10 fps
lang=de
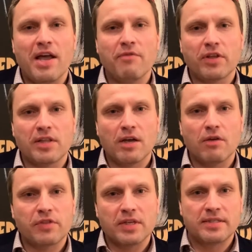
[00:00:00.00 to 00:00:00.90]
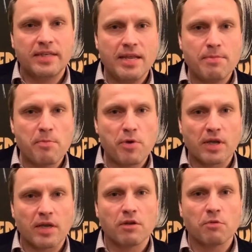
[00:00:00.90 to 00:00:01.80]
einfach darauf, dass Sie, liebe Bürgerinnen
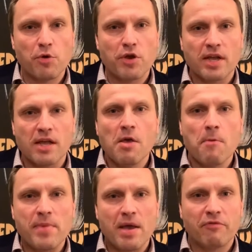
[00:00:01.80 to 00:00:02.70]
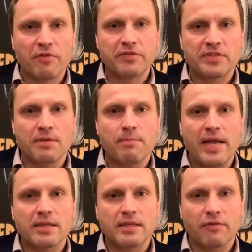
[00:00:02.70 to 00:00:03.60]
und Bürger, mir am 15. März
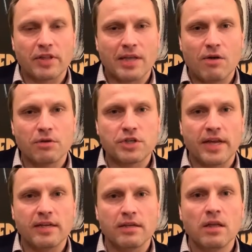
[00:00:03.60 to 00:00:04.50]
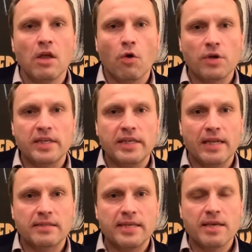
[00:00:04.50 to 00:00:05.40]
Ihr Vertrauen schenken und ich
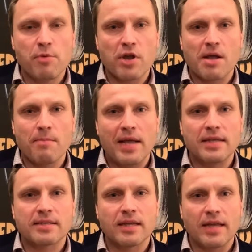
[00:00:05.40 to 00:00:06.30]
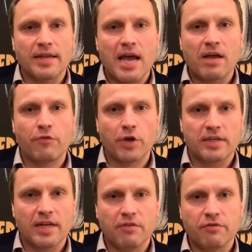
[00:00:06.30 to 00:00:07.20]
als Ihr Bürgermeister danach
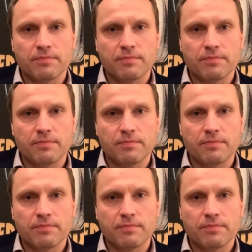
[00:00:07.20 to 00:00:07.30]
wirken darf.